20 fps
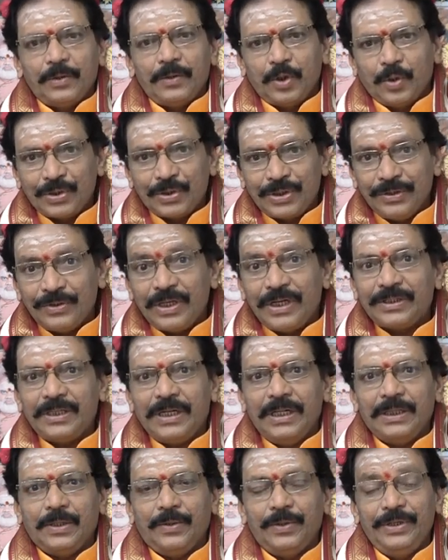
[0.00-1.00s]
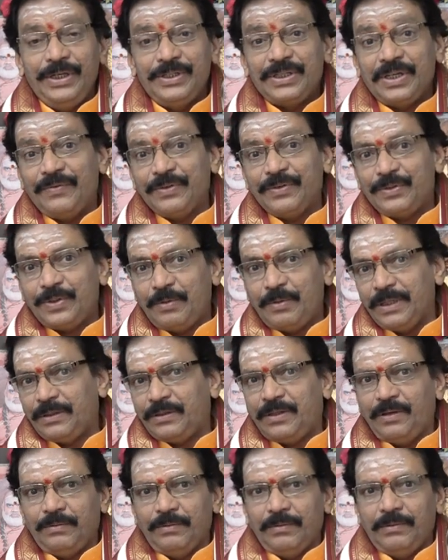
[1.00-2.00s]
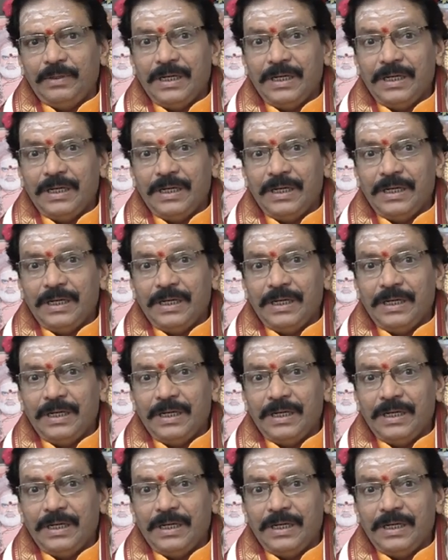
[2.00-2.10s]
సుఖ సంతోషాలతో ఈ సంవత్సరం మొత్తం